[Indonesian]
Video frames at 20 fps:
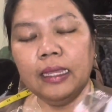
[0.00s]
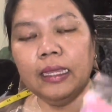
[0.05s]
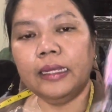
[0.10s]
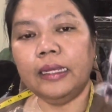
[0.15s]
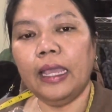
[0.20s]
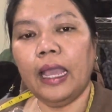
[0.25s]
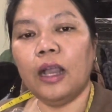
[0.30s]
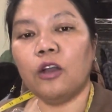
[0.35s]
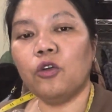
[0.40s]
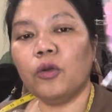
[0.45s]

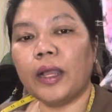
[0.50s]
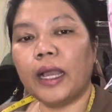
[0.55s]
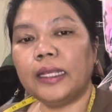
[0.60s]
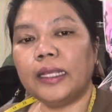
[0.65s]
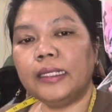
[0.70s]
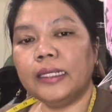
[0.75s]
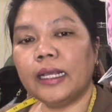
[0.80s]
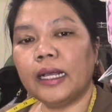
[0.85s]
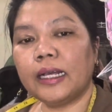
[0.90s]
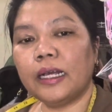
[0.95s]
ini aku
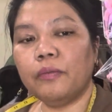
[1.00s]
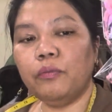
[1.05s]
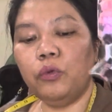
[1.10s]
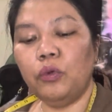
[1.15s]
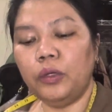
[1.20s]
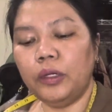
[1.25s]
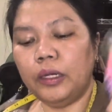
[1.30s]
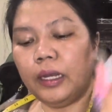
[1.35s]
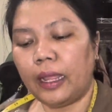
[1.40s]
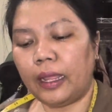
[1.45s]
kasih kakak
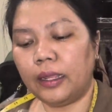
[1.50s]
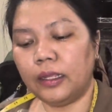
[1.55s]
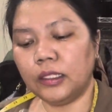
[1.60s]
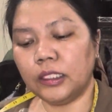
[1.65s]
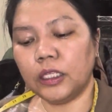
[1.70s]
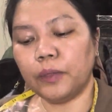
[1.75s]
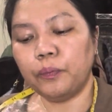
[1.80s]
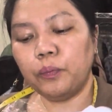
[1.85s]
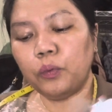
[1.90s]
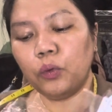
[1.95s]
bunda
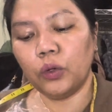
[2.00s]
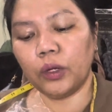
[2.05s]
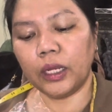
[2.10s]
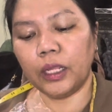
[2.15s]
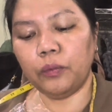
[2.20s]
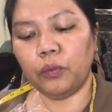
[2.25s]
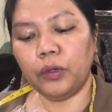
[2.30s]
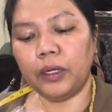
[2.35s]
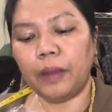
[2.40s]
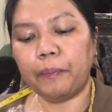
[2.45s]

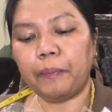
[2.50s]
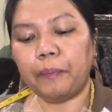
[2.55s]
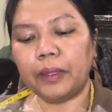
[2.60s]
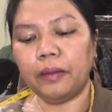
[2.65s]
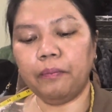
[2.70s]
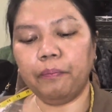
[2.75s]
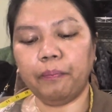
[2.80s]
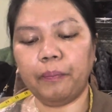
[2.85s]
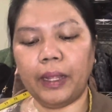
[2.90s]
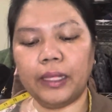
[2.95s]
10.000 dapat
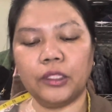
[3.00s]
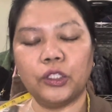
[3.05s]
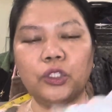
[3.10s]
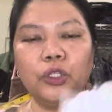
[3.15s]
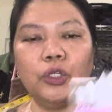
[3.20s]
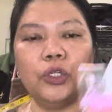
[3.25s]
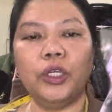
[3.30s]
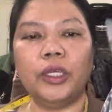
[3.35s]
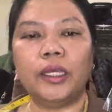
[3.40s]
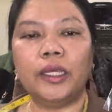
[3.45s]
4
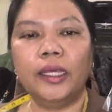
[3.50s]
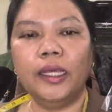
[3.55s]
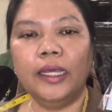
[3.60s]
cuy